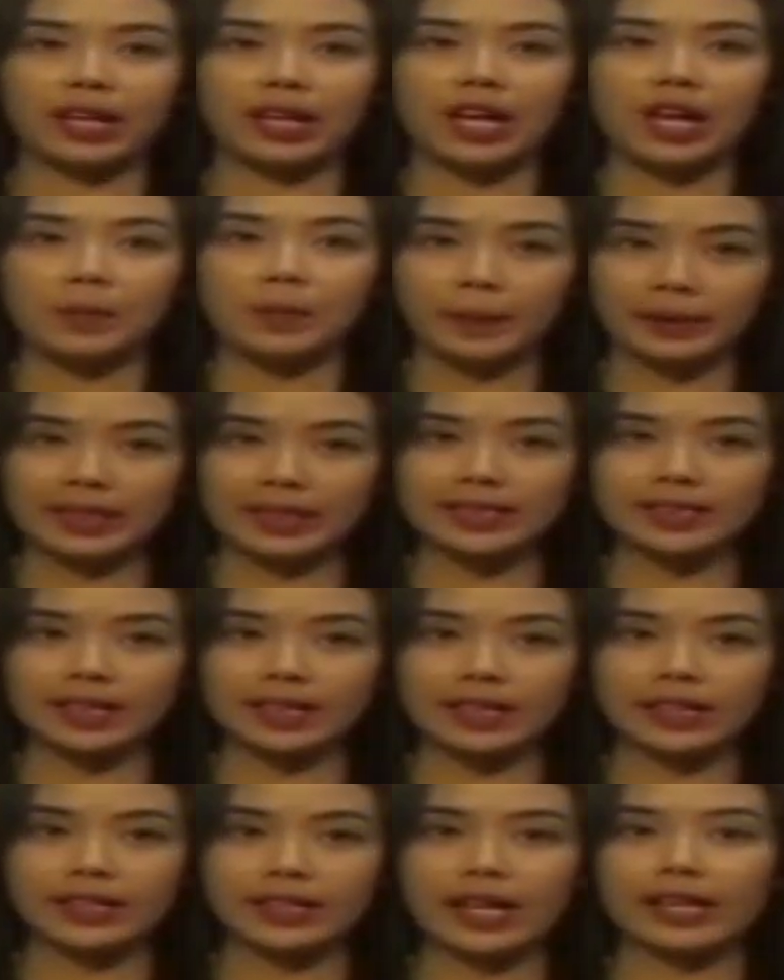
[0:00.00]
Pentas seni
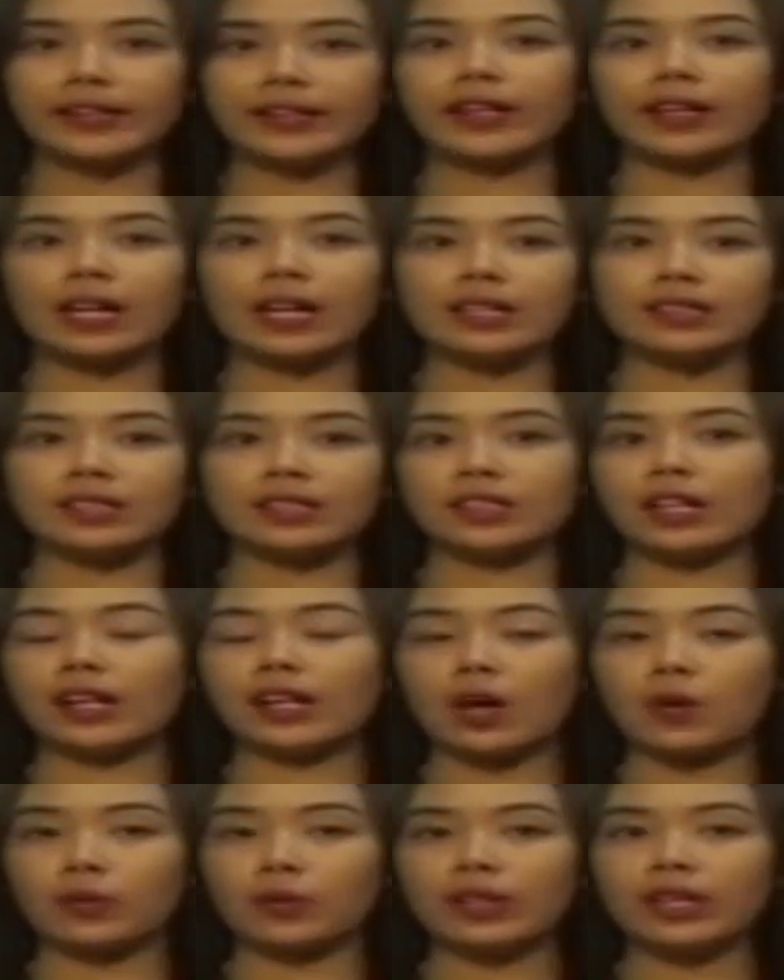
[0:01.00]
dihadirkan secara
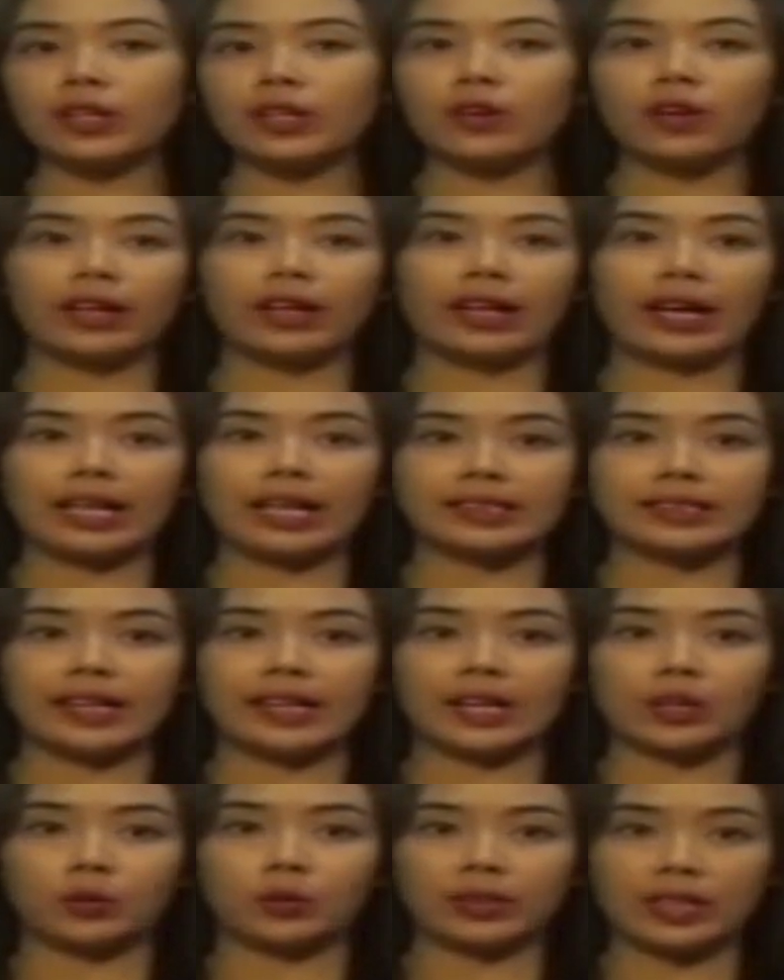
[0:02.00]
unik oleh SDN
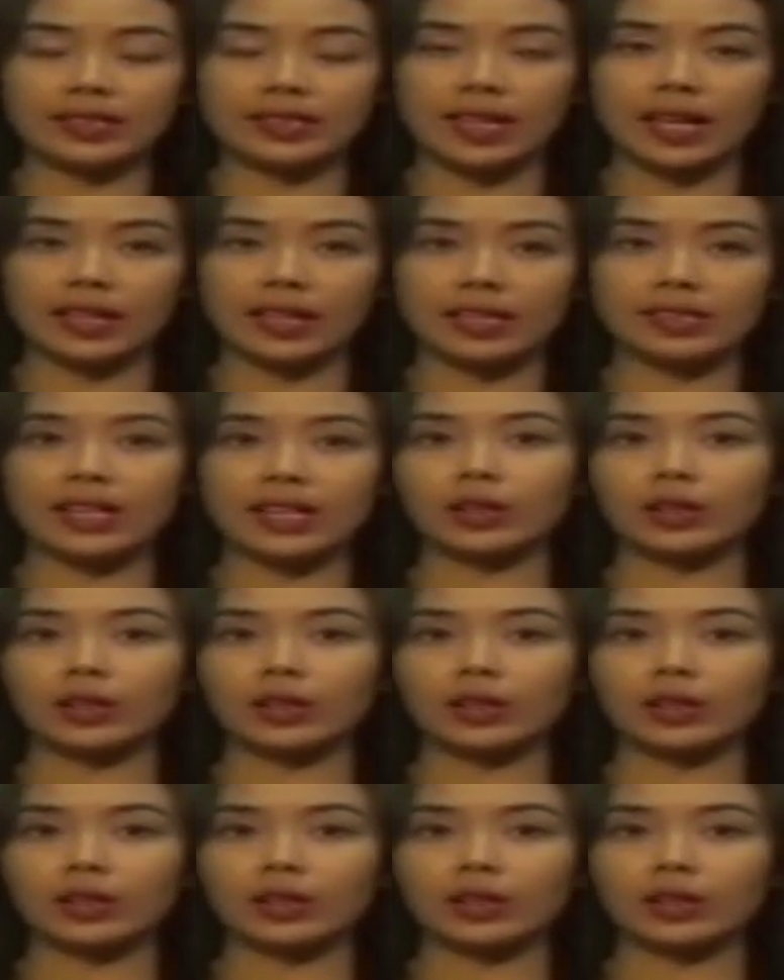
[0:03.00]
Kutisari 1